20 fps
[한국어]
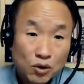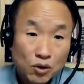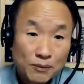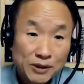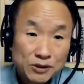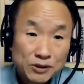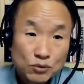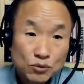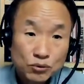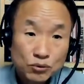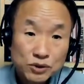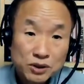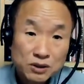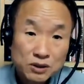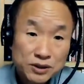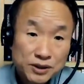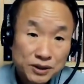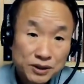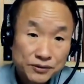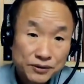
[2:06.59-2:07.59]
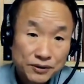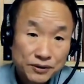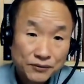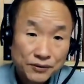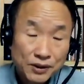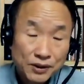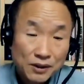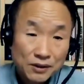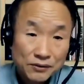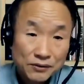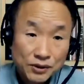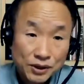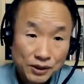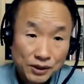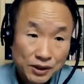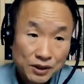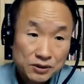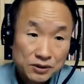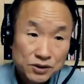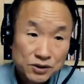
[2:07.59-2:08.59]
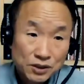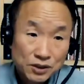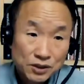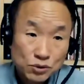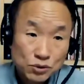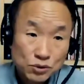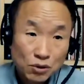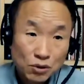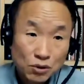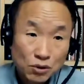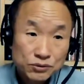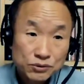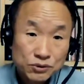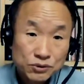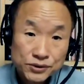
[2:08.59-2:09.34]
토마스 쿤 이런 책들은 대단한 책이죠.